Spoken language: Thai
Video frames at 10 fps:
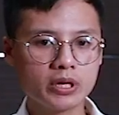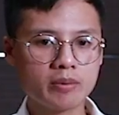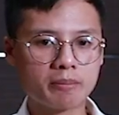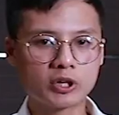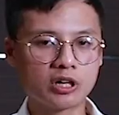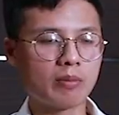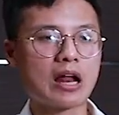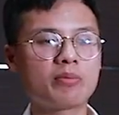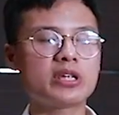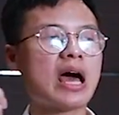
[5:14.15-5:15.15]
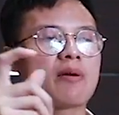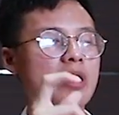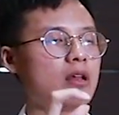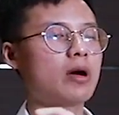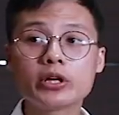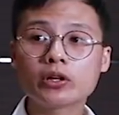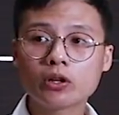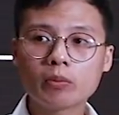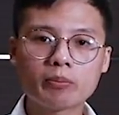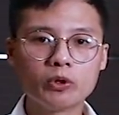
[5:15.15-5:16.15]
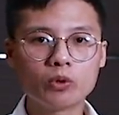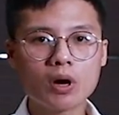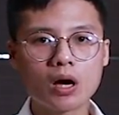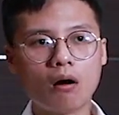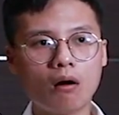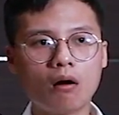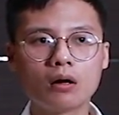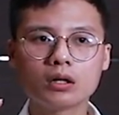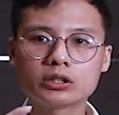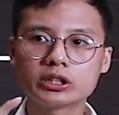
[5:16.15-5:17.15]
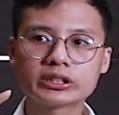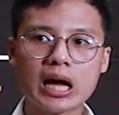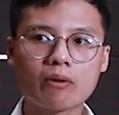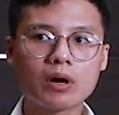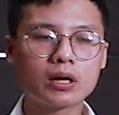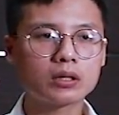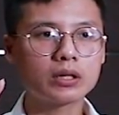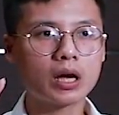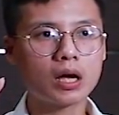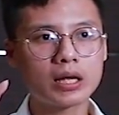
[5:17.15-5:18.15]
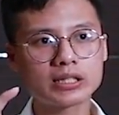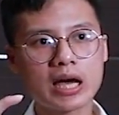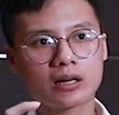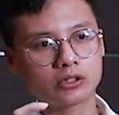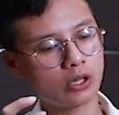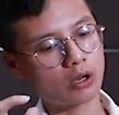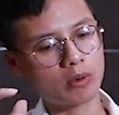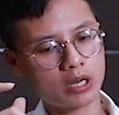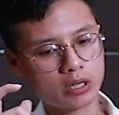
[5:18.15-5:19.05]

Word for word: พี่แบบเกิดมาแล้วพี่ถ่ายเป็นเลยว่าพี่ก็ต้องแบบดูว่าอ๋อเออศึกษาว่าเนี่ยอาจารย์เขาสอนมา